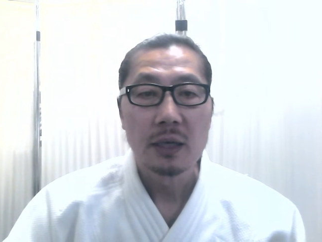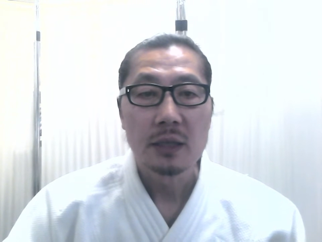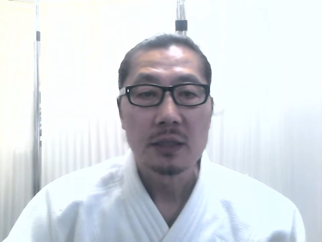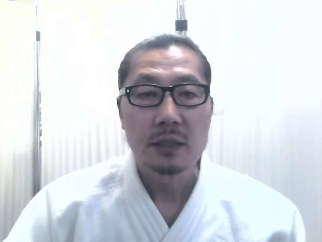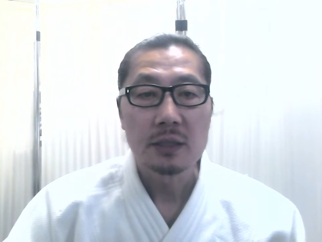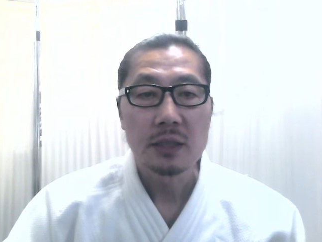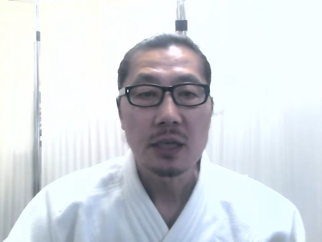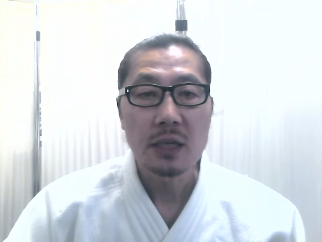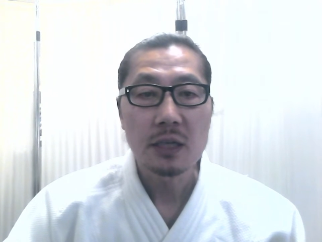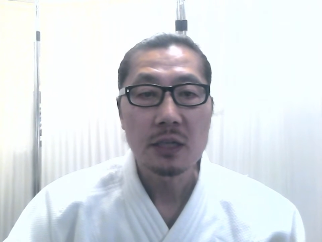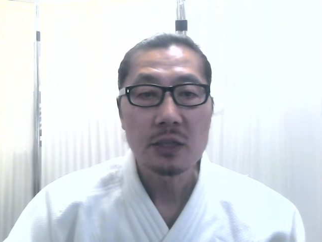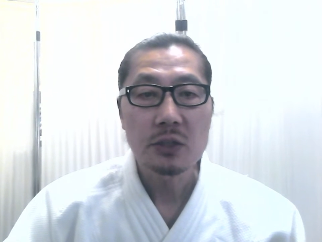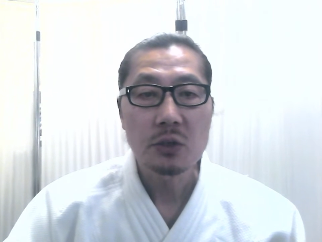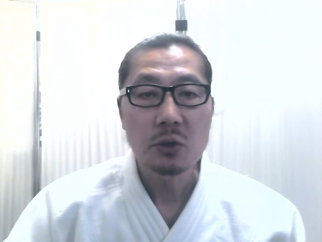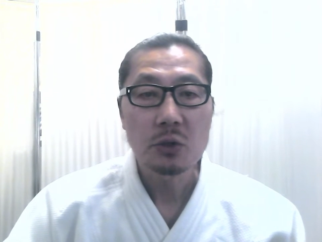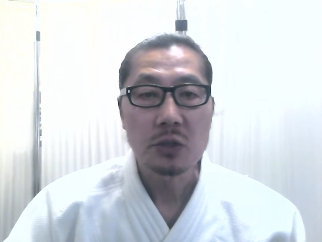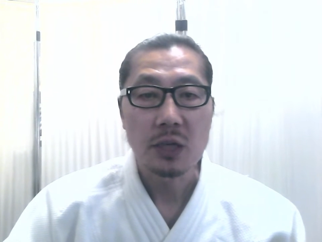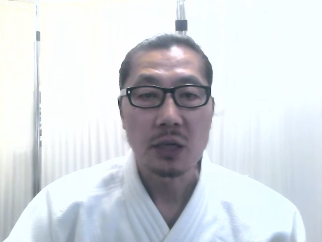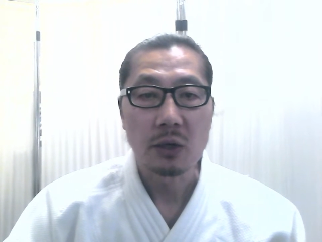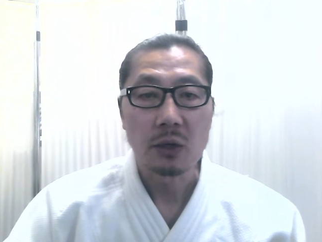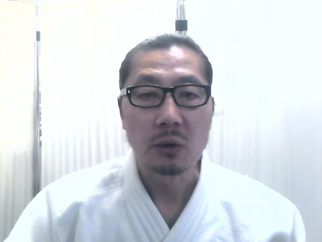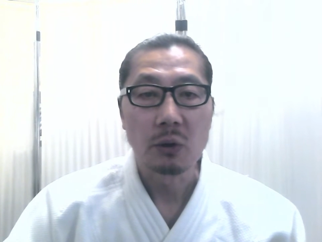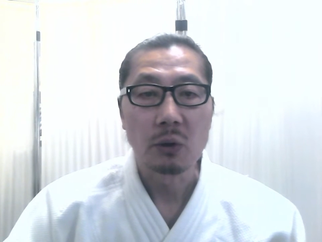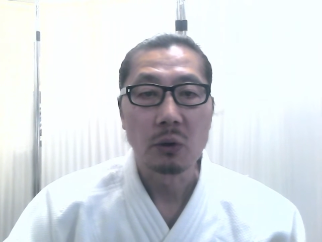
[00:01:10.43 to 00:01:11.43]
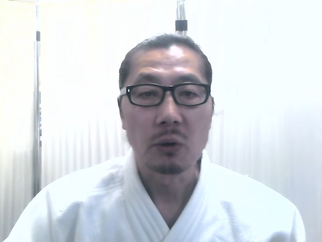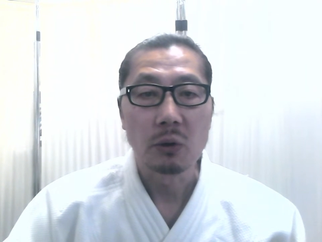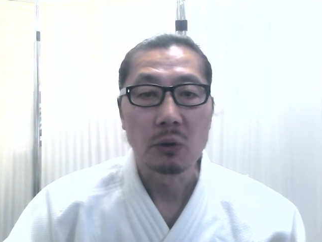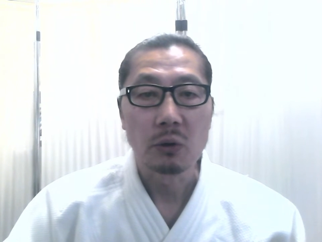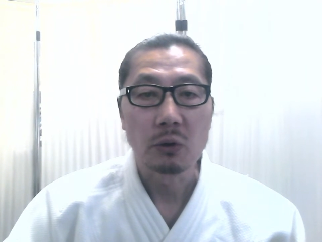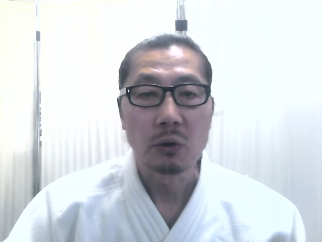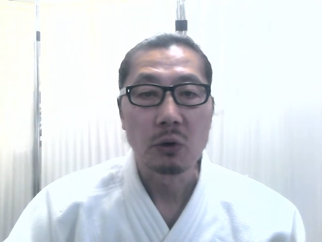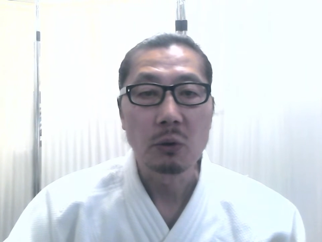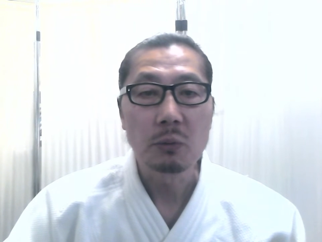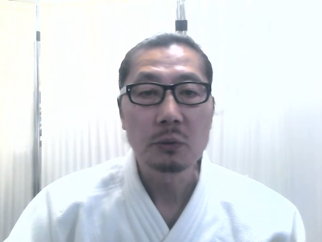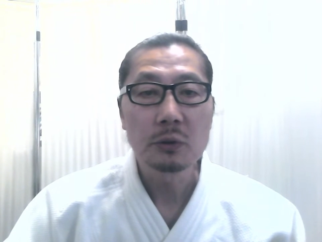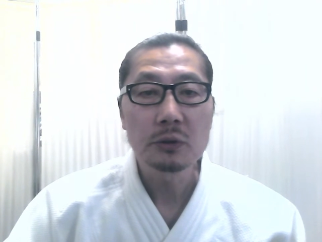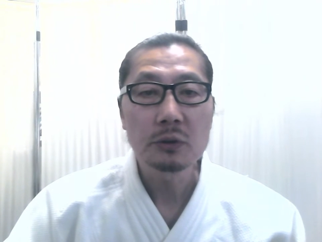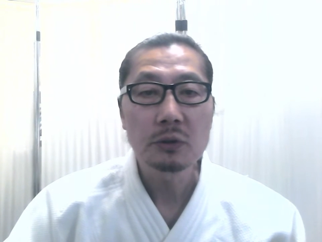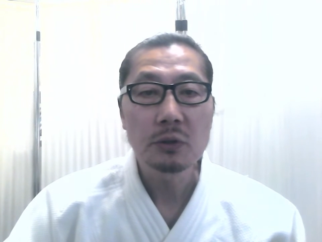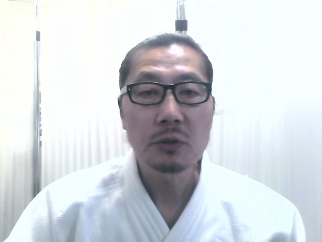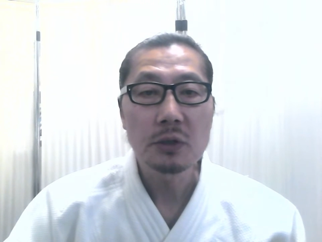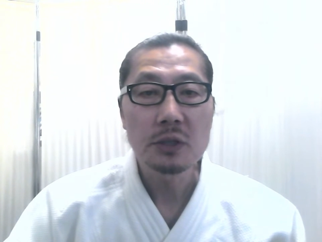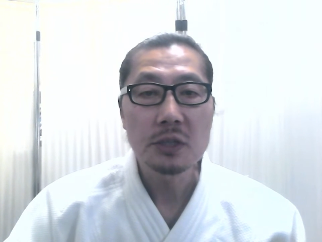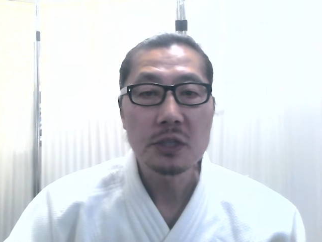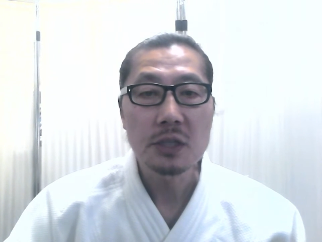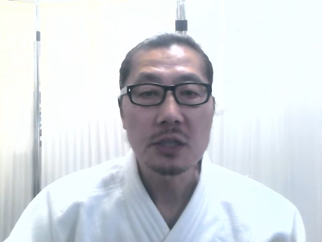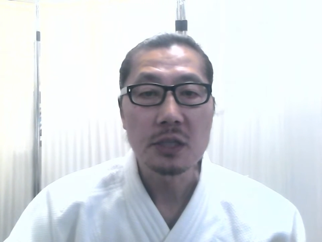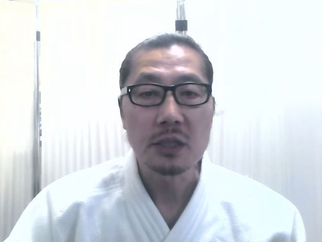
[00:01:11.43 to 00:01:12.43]
正常者の5分の
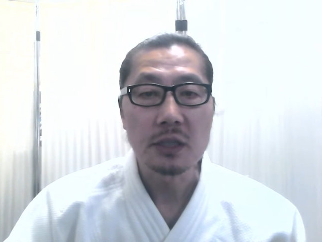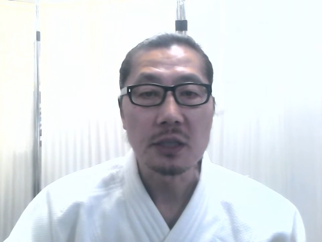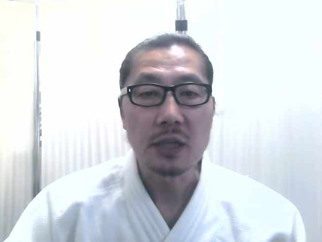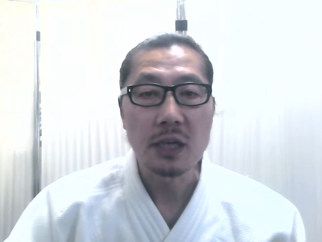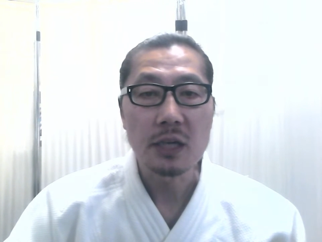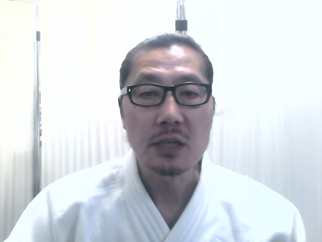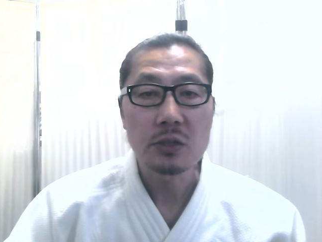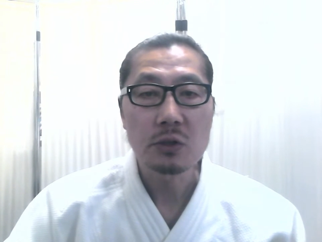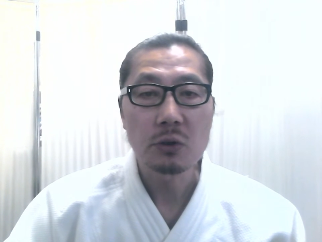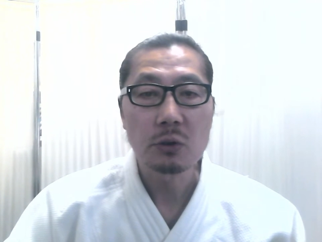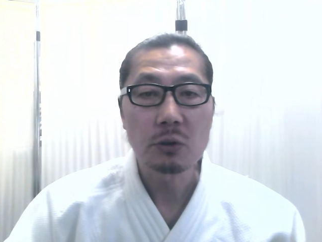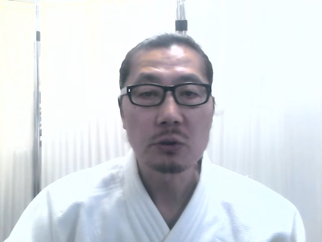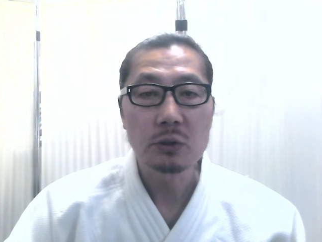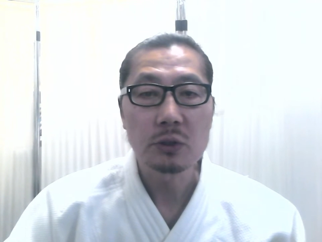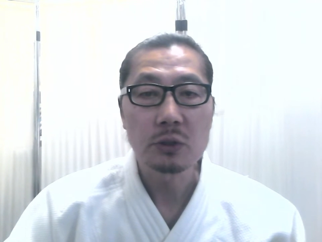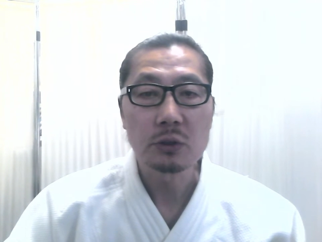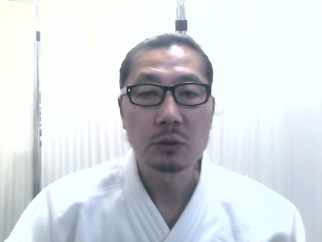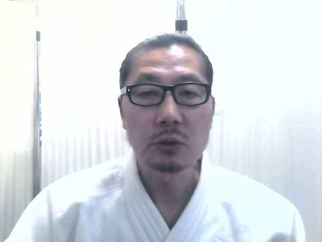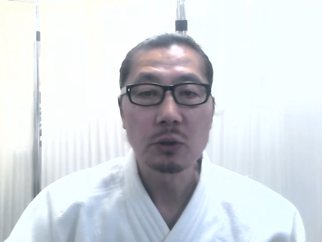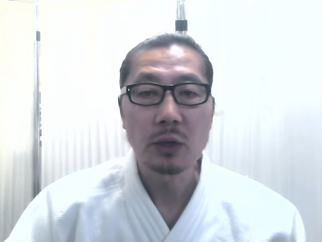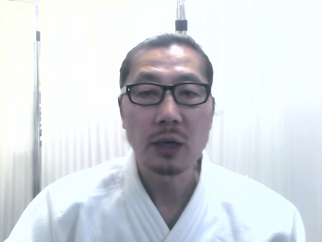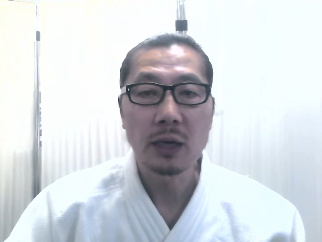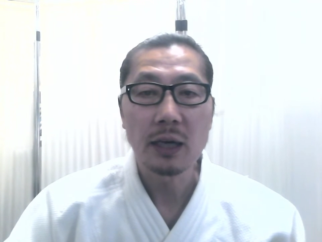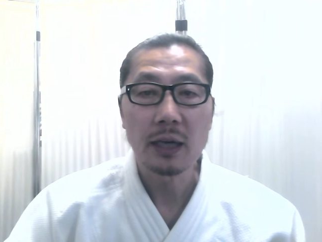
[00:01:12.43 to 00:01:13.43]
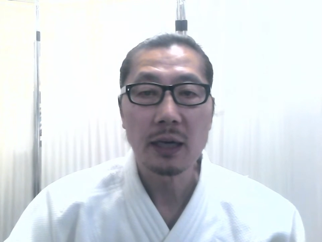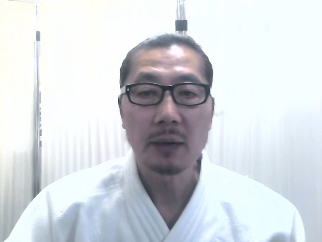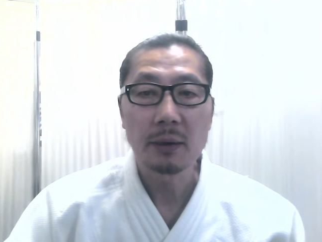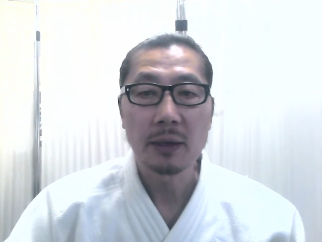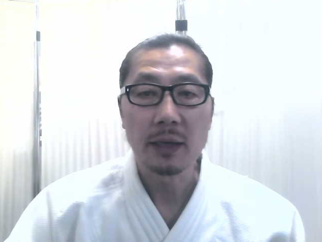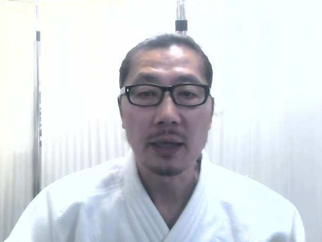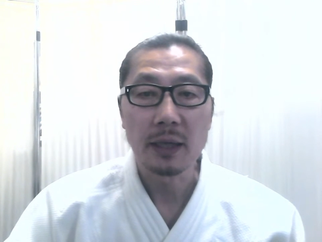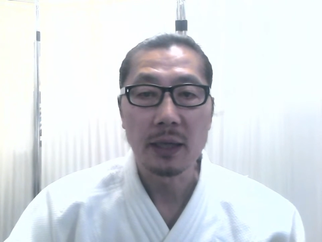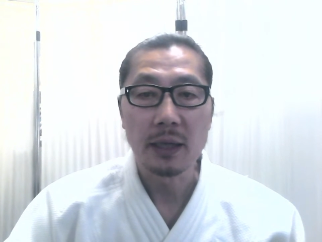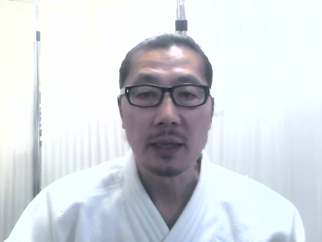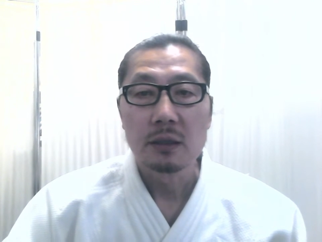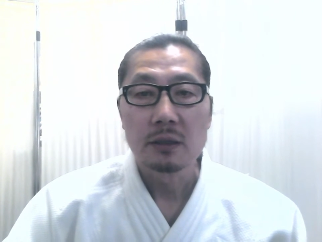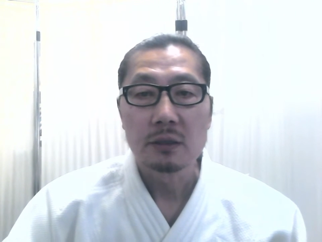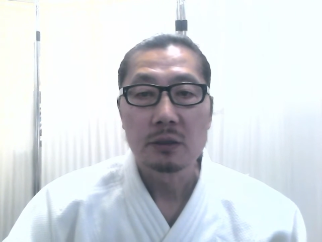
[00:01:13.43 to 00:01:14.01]
1に減少すると現れ